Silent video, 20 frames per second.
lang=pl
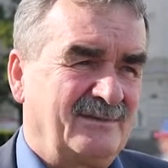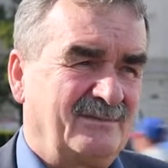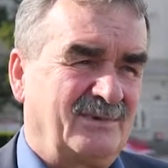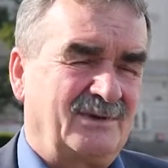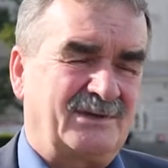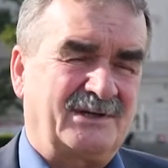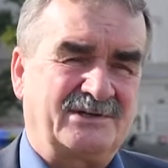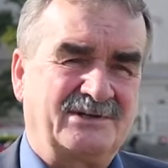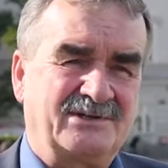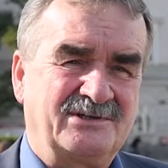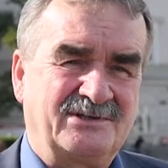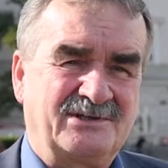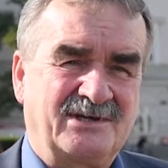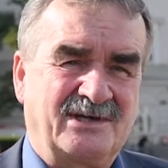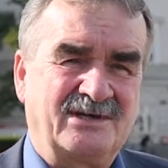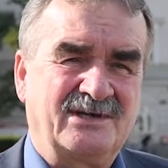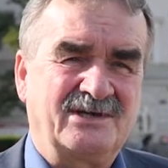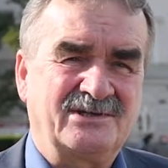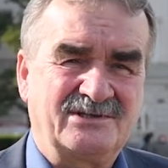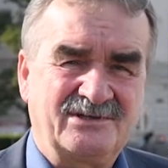bo tak się
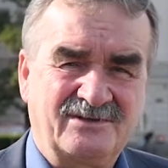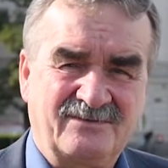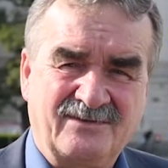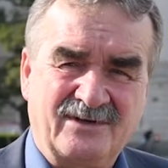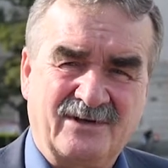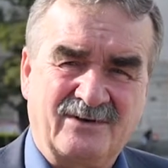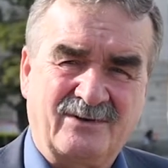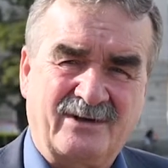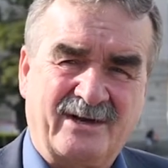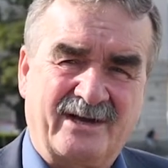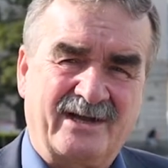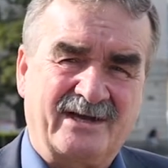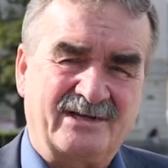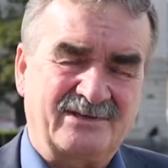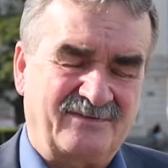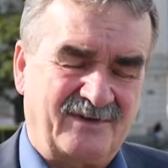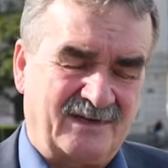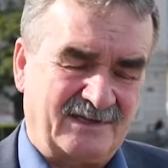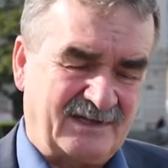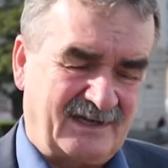dzisiaj jeździ w wielu krajach
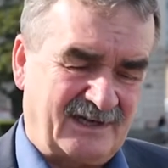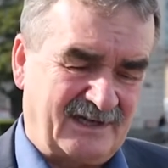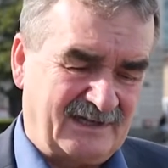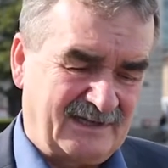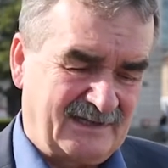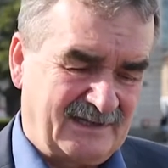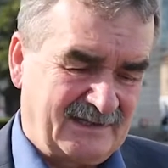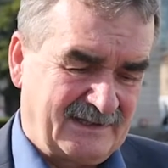świata.